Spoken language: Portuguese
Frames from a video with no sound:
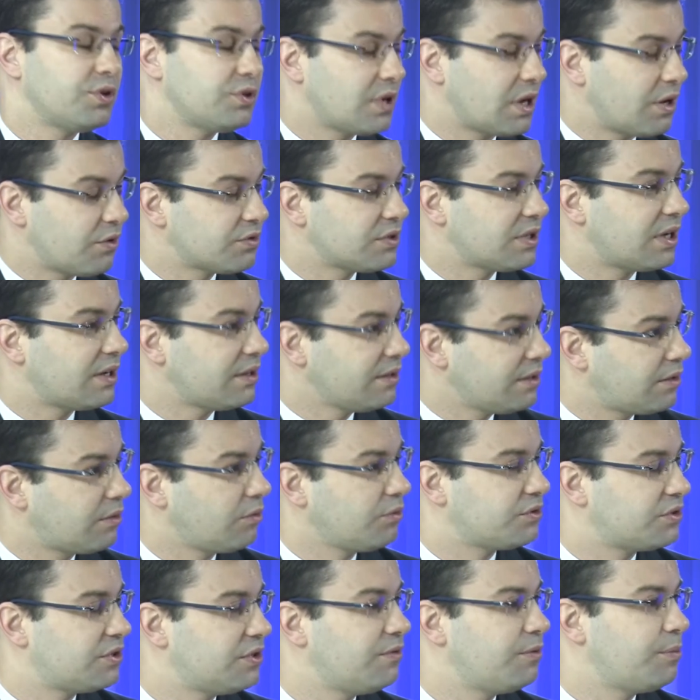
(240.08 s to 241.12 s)
causar,
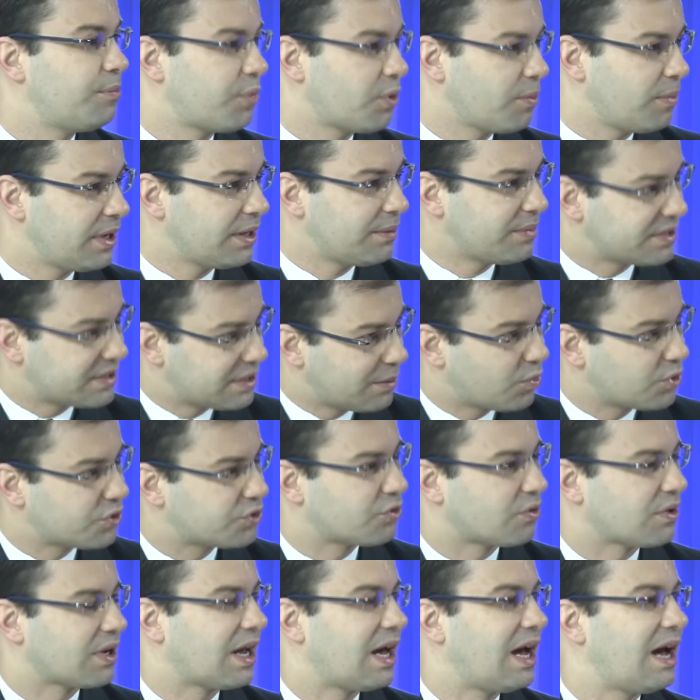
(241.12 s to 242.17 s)
inclusive, problemas
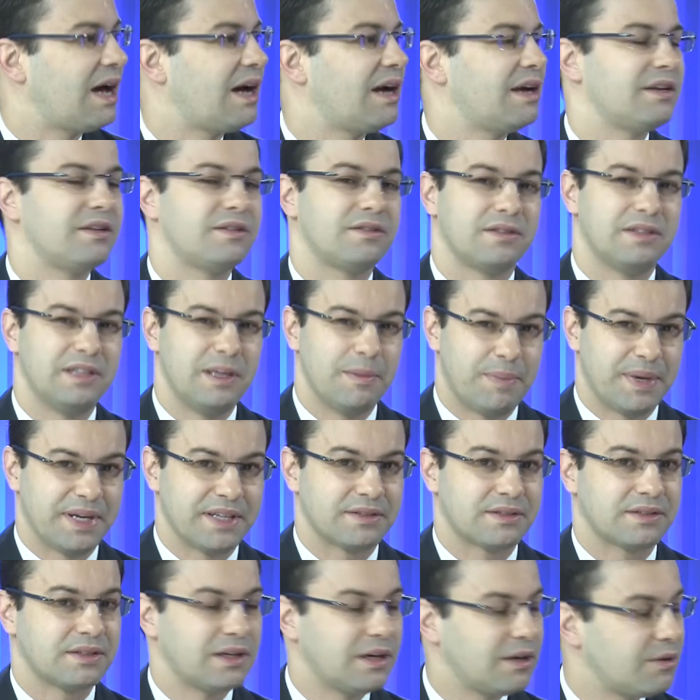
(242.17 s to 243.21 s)
emocionais,
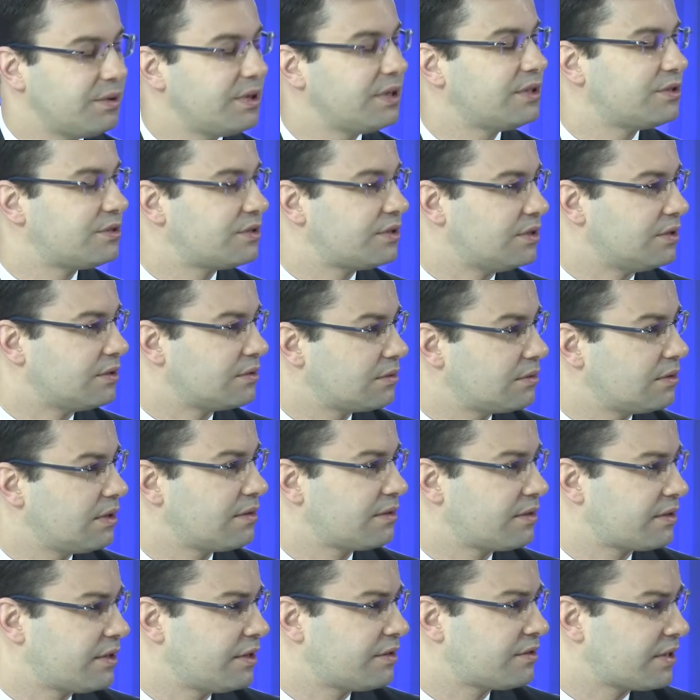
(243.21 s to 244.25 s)
depressão,
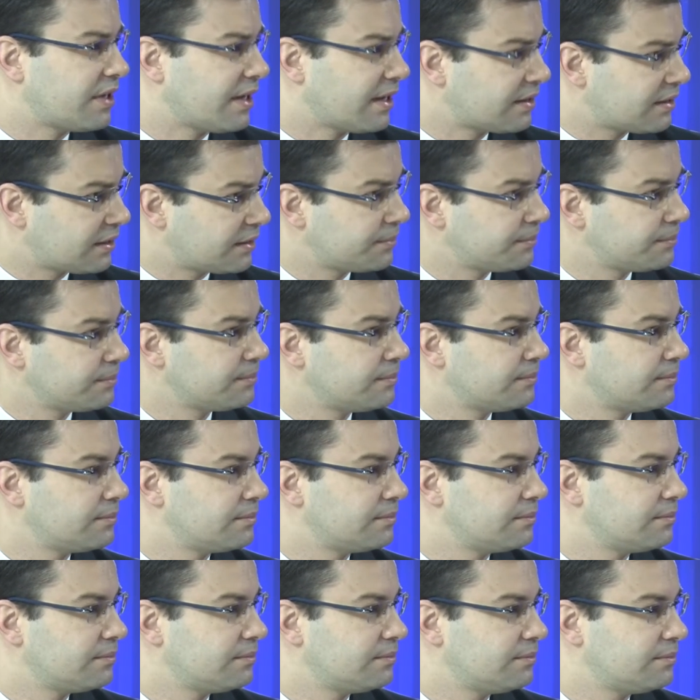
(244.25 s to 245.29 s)
etc.
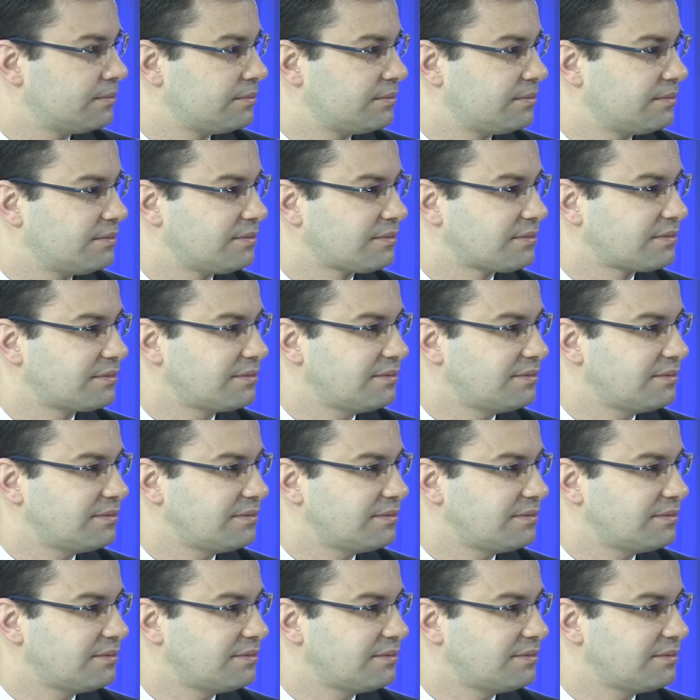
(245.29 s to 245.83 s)
Doutor Rodrigo, foi um